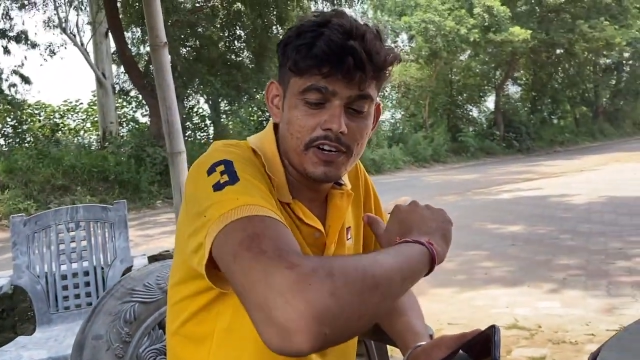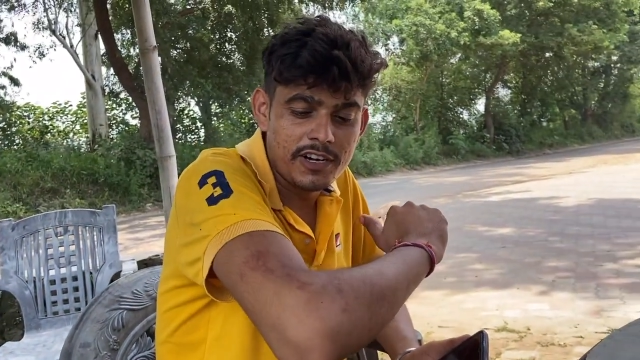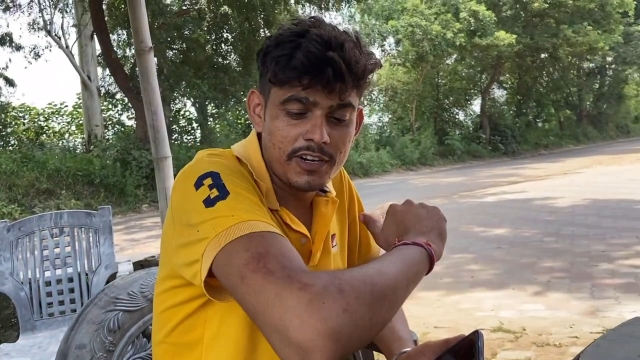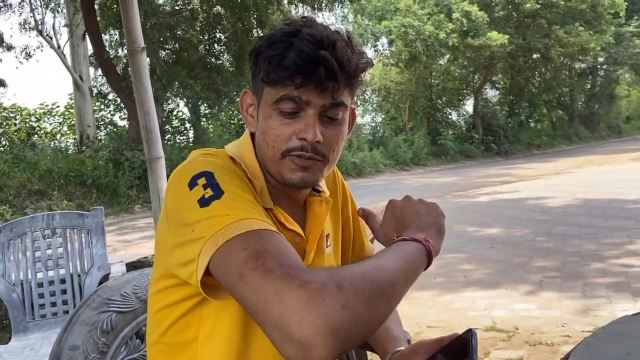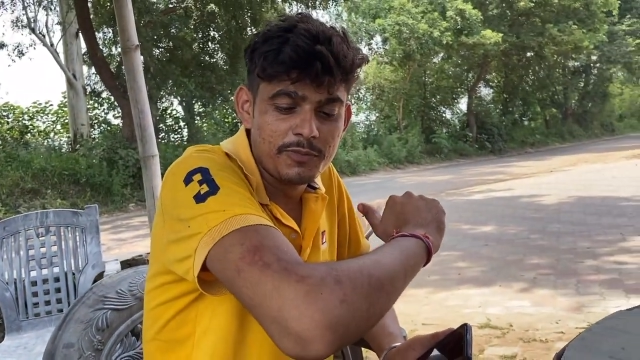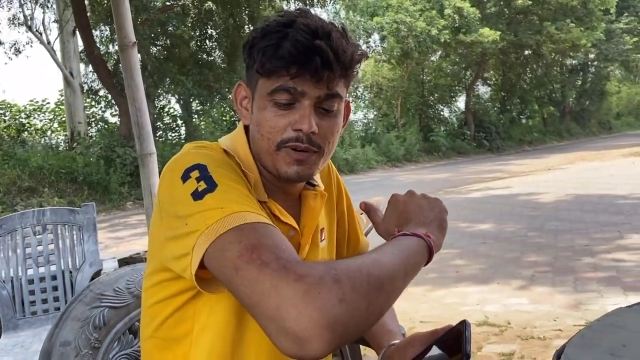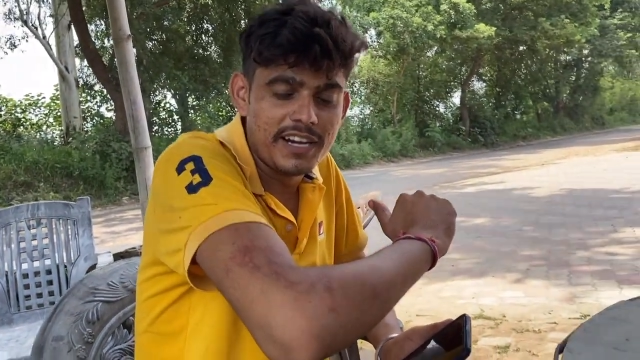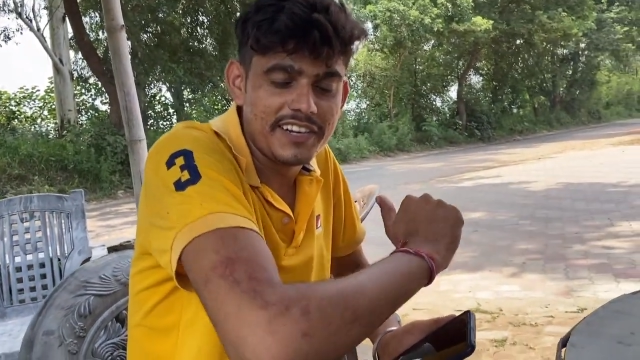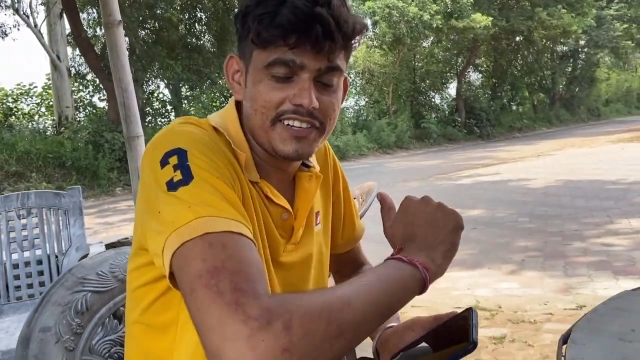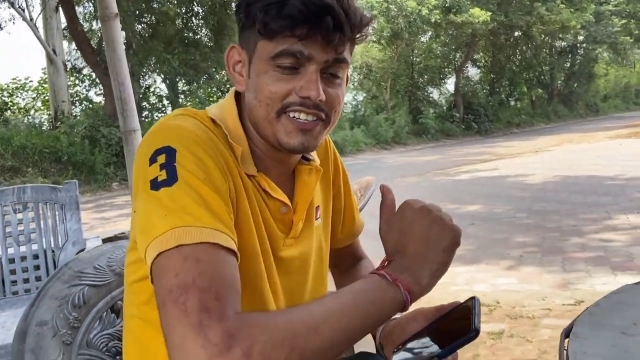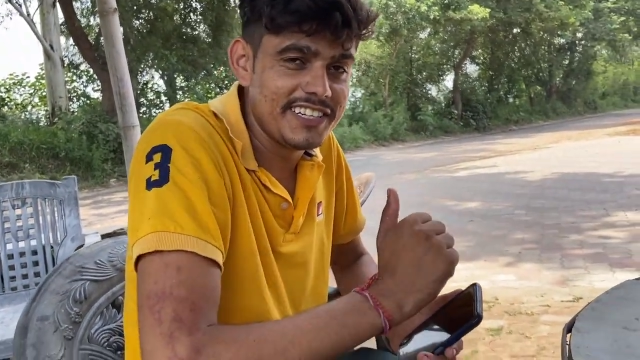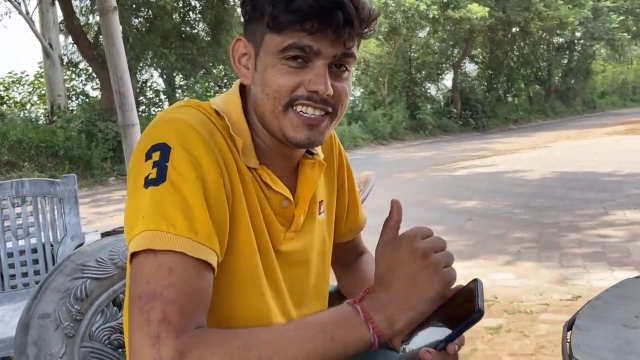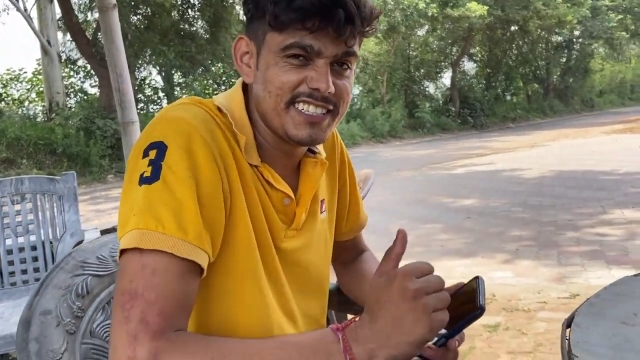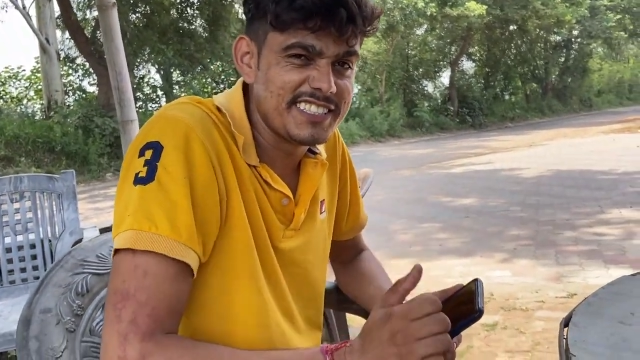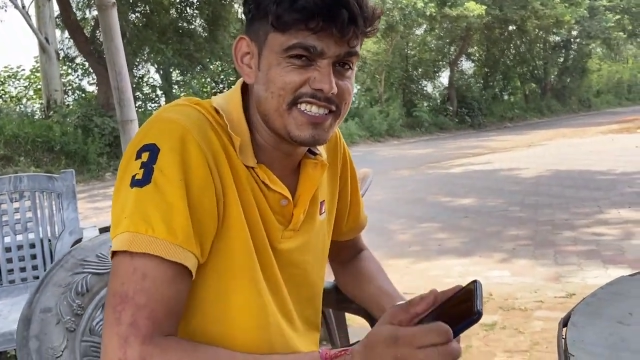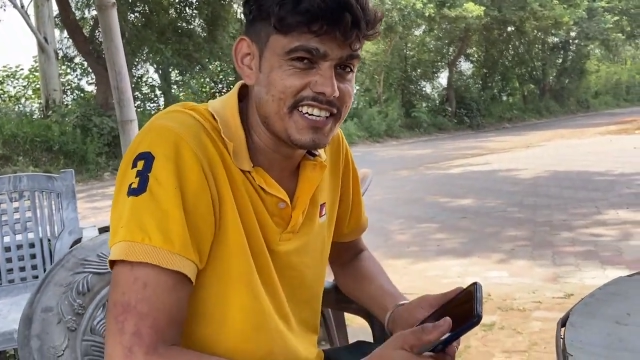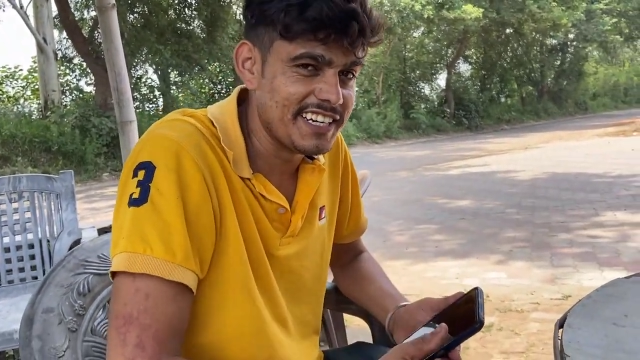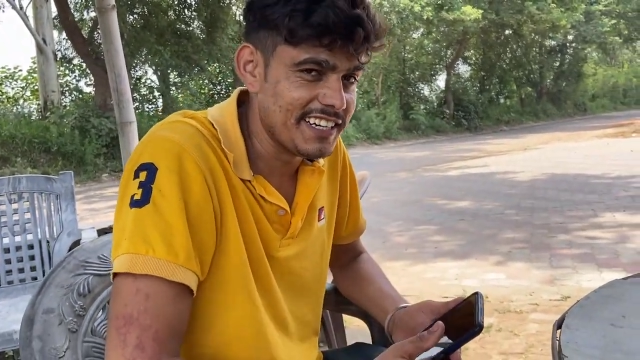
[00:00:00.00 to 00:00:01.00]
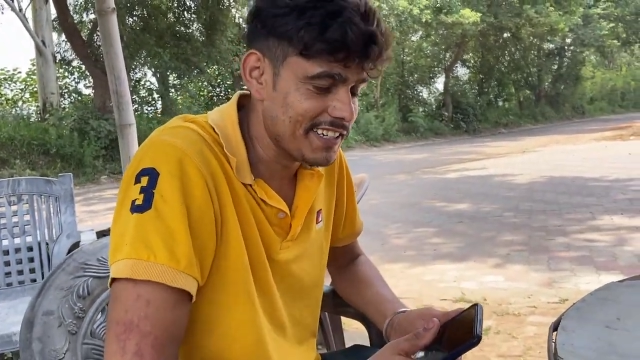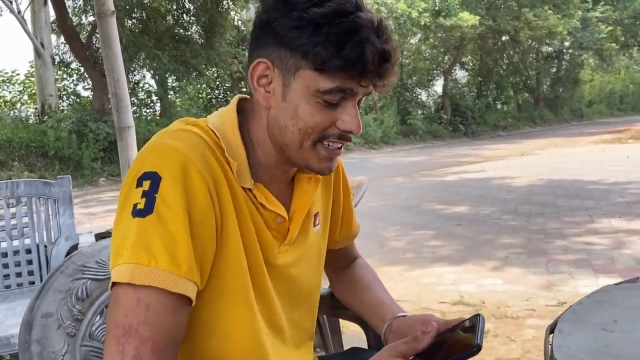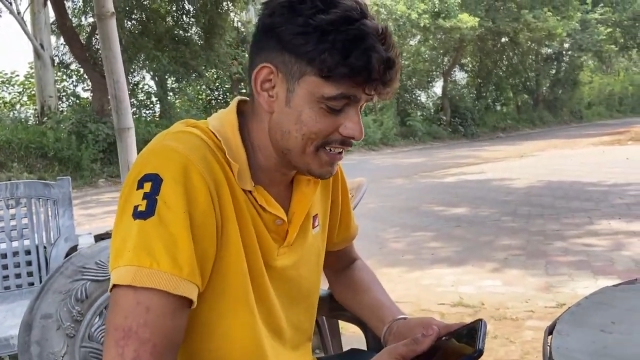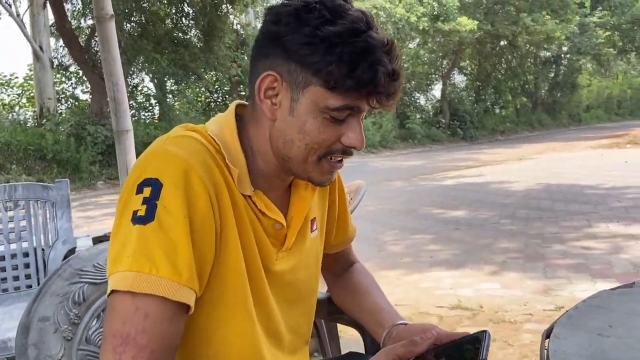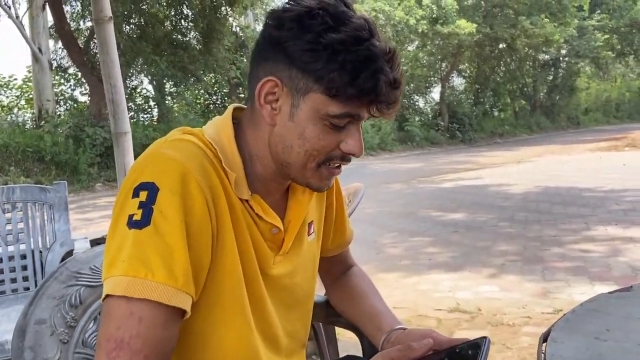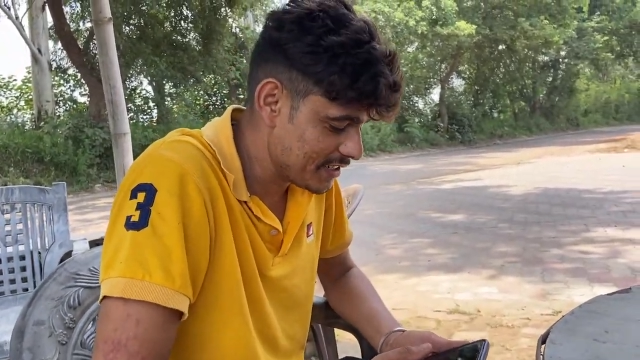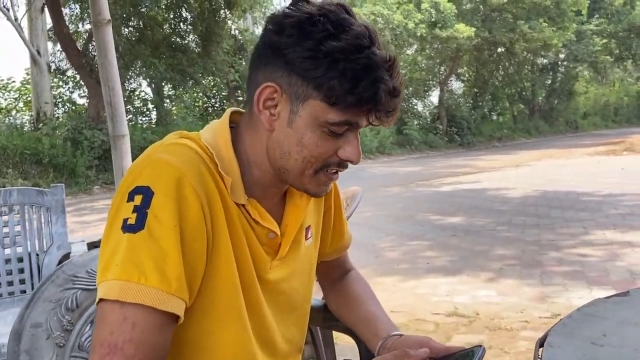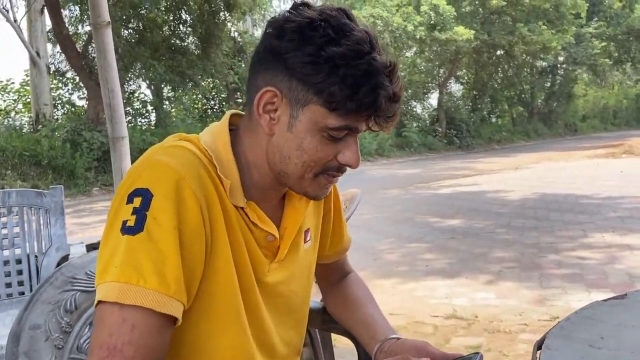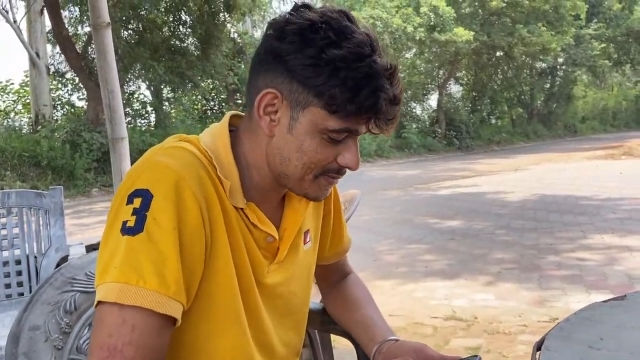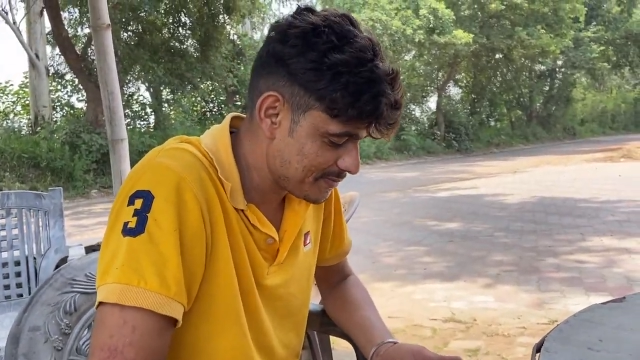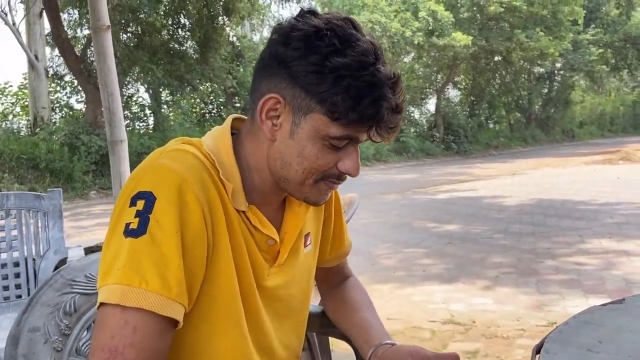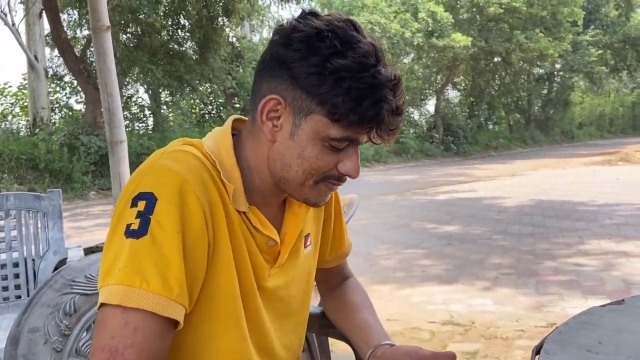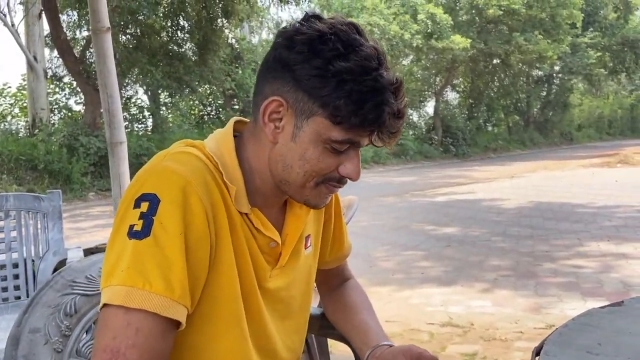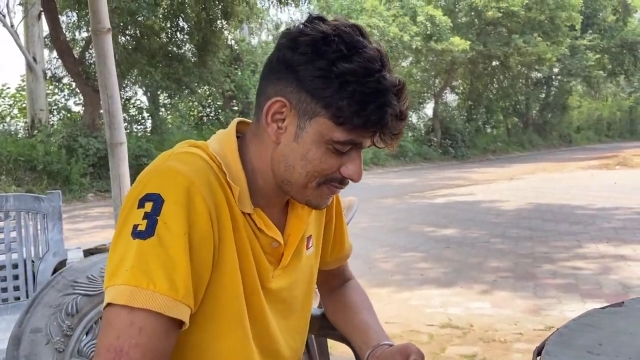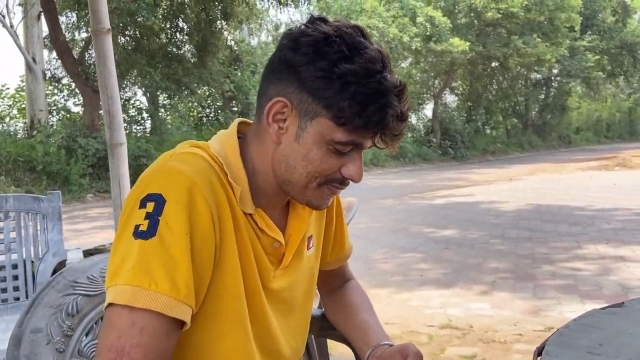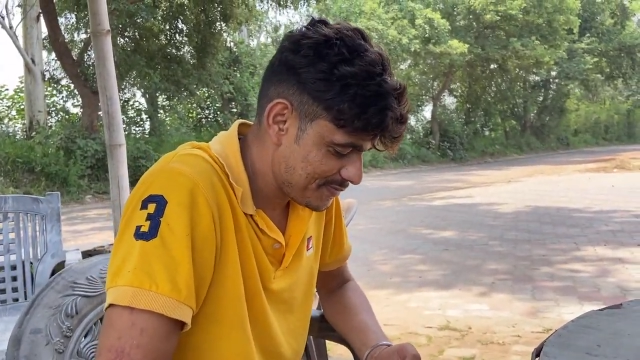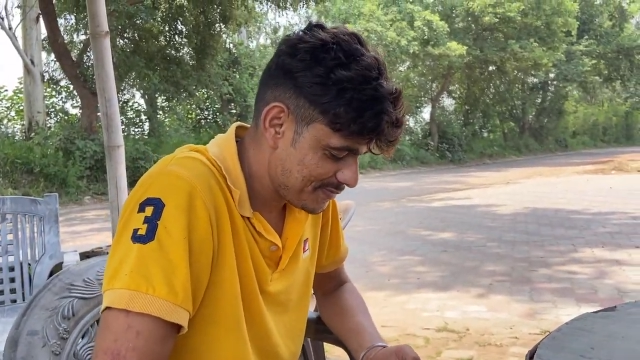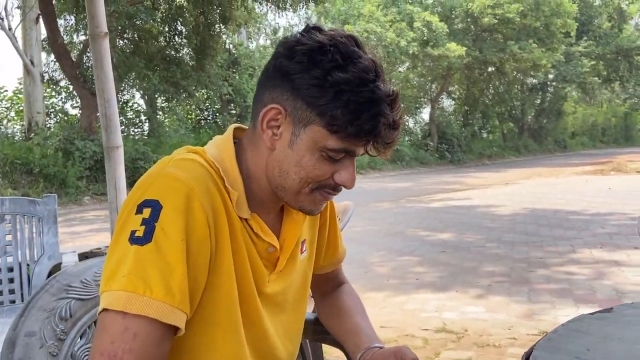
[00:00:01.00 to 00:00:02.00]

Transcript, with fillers: अनुमान की निशानी अच्छा